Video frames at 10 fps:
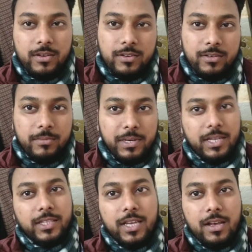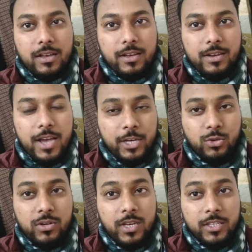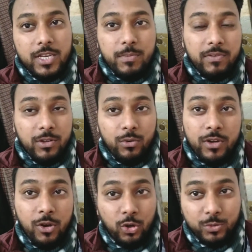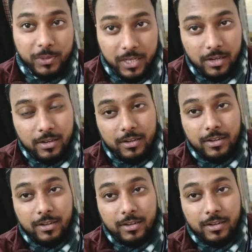बना दिया एक्चुअली ये जेपी वालों ने हॉस्पिटल